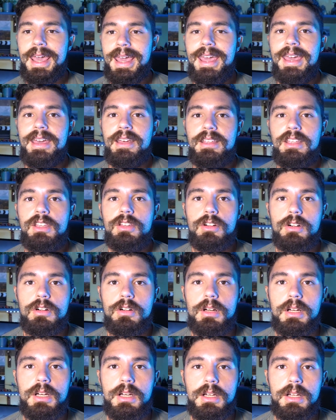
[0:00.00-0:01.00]
e
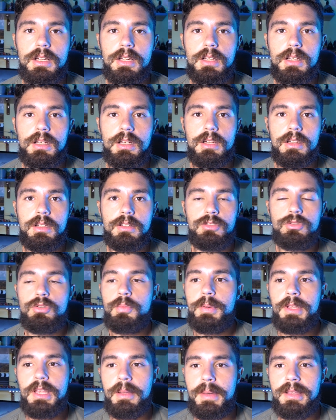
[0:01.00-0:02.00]
io, eh,
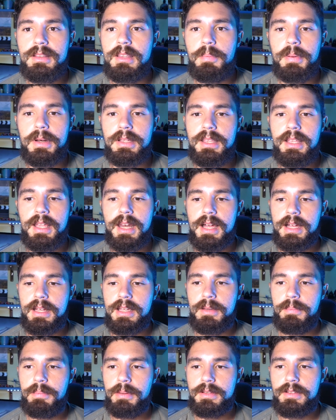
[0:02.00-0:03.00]
stupidamente per dire
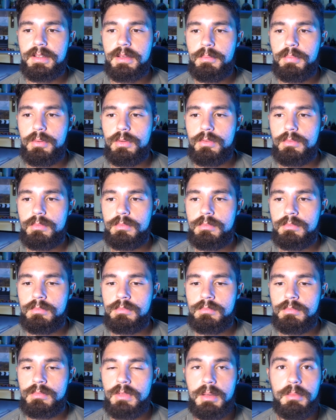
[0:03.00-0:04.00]
anche per esempio
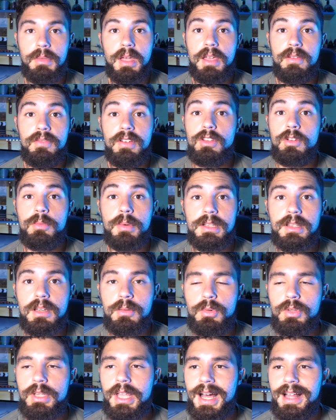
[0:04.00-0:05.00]
un, nei miei video
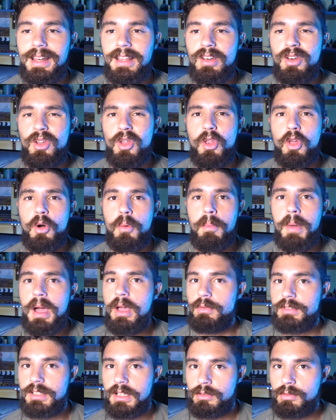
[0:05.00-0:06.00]
matrimoniali, non ho
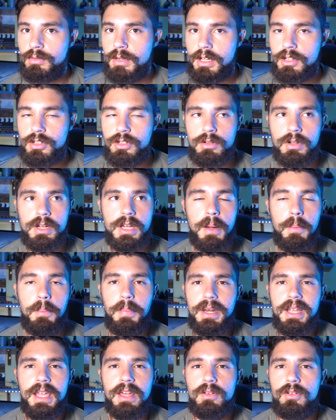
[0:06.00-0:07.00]
mai usato un action cam
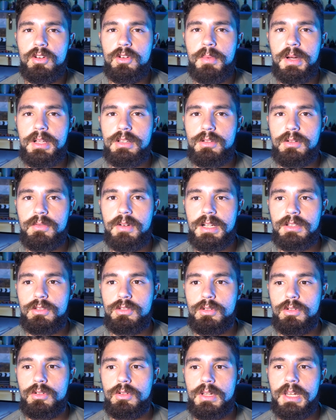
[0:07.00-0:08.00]
perché non gli ho mai
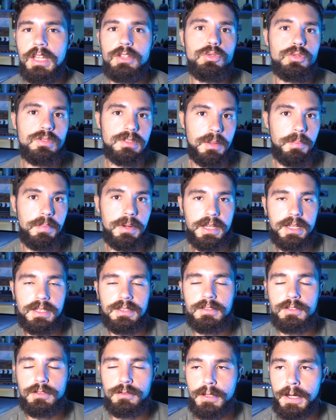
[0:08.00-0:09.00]
trovato la giusta
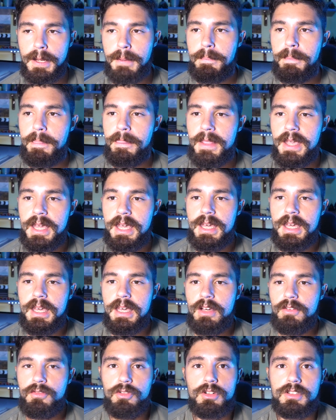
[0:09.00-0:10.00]
applicazione.
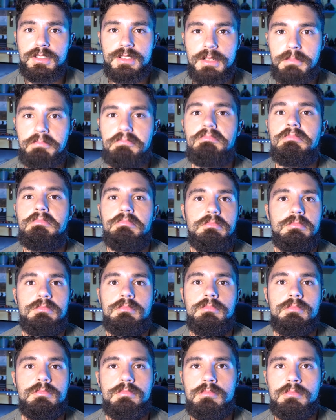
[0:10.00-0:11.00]
Forse
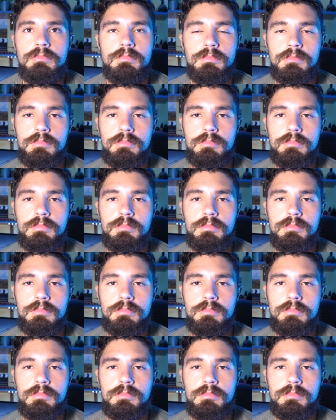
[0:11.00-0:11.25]
mm,